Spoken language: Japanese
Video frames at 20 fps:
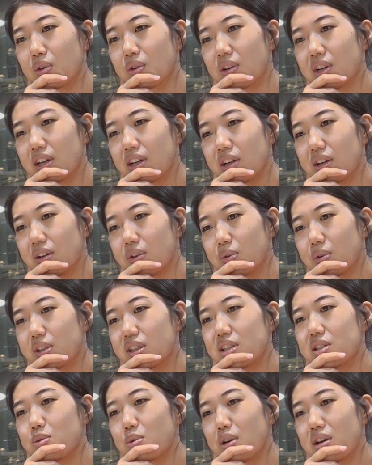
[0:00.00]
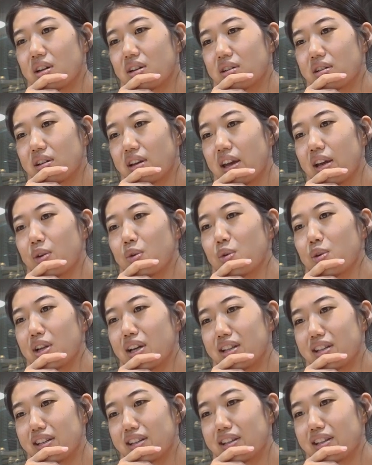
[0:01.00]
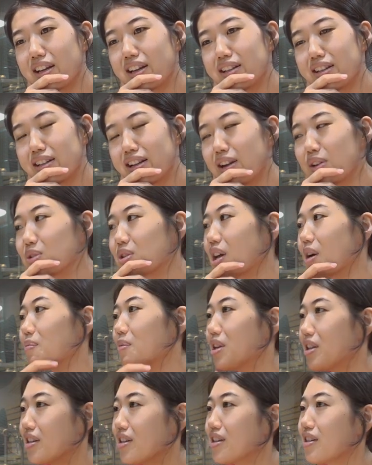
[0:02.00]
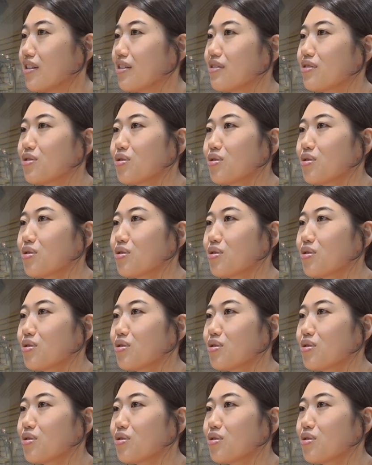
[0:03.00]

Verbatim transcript: と私はエコな人間になるために